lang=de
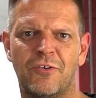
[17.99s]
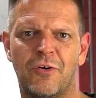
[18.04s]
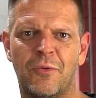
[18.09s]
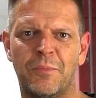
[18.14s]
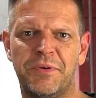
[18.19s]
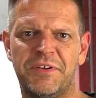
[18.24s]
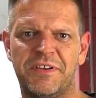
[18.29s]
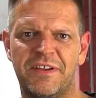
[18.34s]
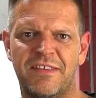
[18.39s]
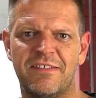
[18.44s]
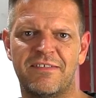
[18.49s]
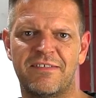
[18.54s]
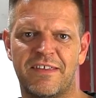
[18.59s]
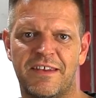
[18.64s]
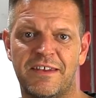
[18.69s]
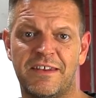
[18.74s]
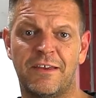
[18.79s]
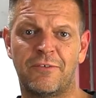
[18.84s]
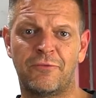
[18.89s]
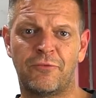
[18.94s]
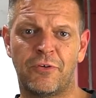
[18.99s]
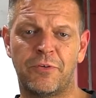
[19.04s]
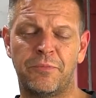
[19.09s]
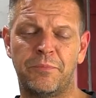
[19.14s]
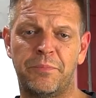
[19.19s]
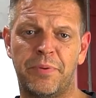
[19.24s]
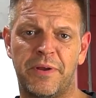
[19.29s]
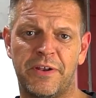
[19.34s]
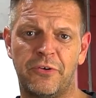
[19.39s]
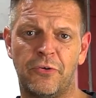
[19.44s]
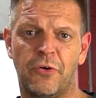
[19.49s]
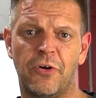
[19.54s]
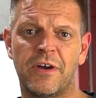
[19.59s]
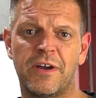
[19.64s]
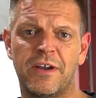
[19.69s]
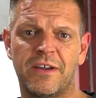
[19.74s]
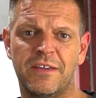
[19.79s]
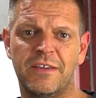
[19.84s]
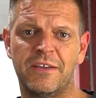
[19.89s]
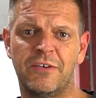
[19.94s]
Kompetenzcenter von
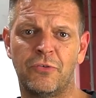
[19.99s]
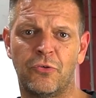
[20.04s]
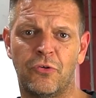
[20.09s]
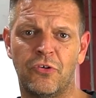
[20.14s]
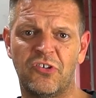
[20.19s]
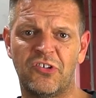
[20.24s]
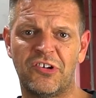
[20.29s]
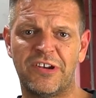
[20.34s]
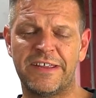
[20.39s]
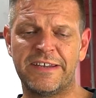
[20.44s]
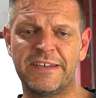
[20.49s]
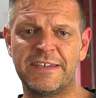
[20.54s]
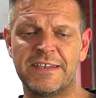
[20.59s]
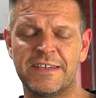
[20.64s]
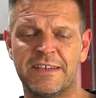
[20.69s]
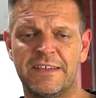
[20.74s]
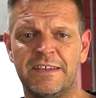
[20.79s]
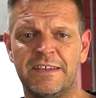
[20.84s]
Pandora in Deutschland.